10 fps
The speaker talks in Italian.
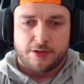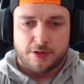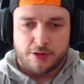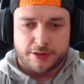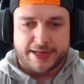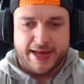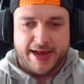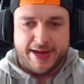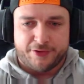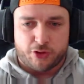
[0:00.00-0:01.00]

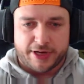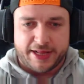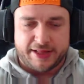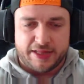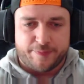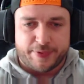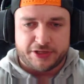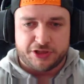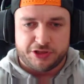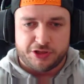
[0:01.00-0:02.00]
Ok, torretta di
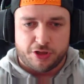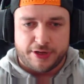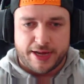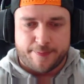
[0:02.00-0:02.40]
precisione